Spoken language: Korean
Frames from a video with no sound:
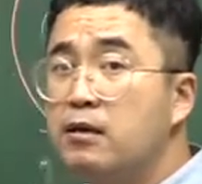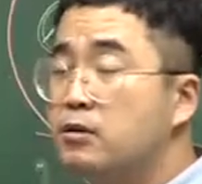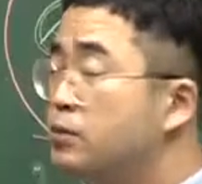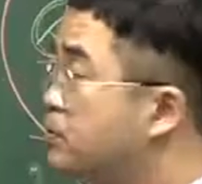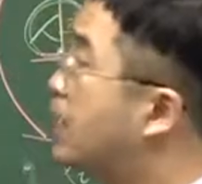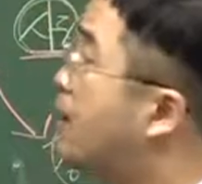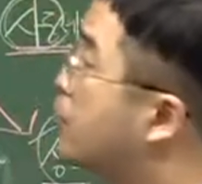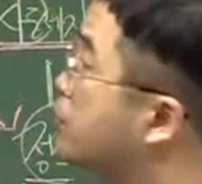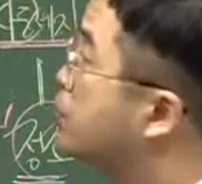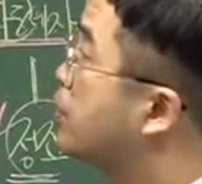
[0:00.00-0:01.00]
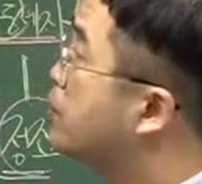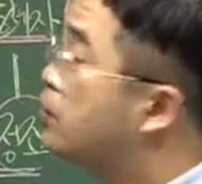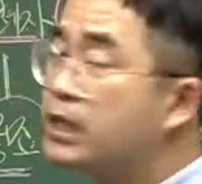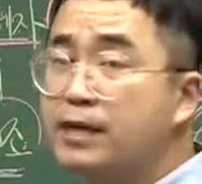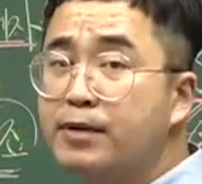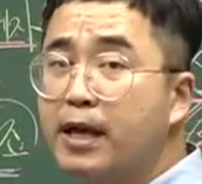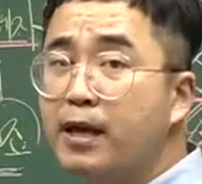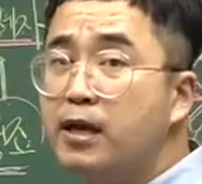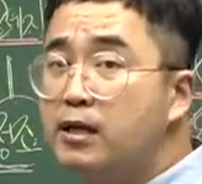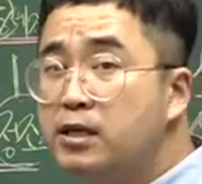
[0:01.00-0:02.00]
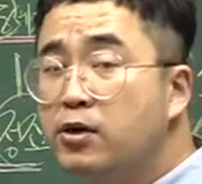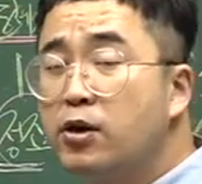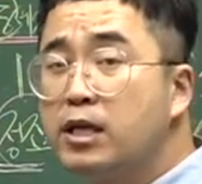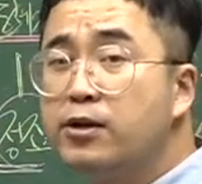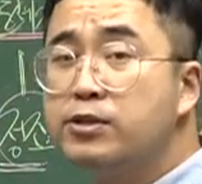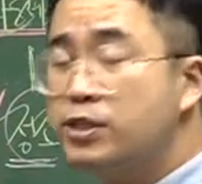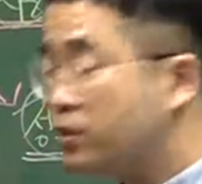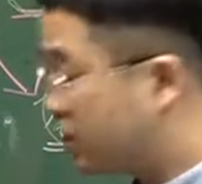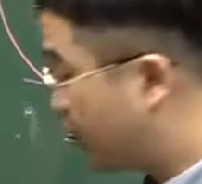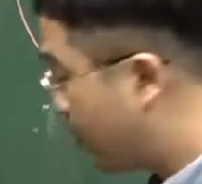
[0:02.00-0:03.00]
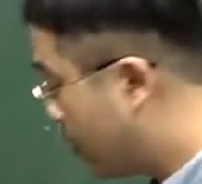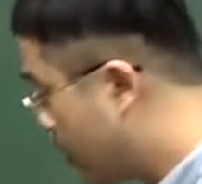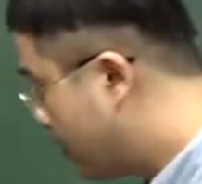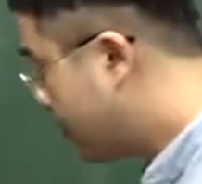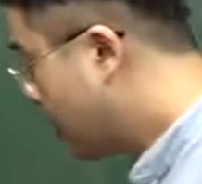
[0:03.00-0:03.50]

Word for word: 쉽지가 않거든요. 그렇기 때문에 그걸 이런 실현시키기 위한 거.